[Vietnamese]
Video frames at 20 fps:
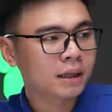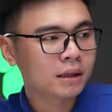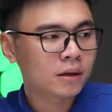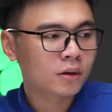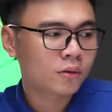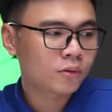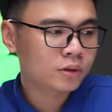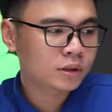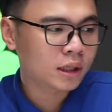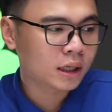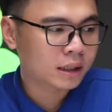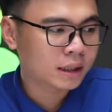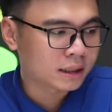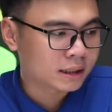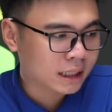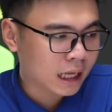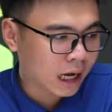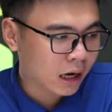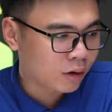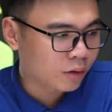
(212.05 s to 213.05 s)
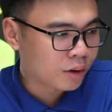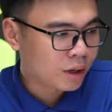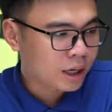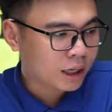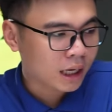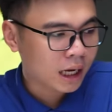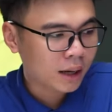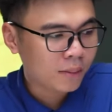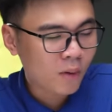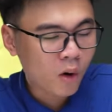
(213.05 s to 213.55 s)
kích thước hỗ trợ thì sao sao
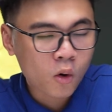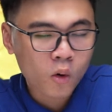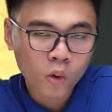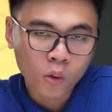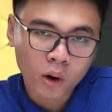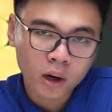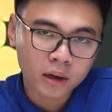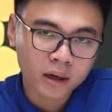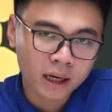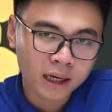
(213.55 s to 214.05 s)
cái bộ nguồn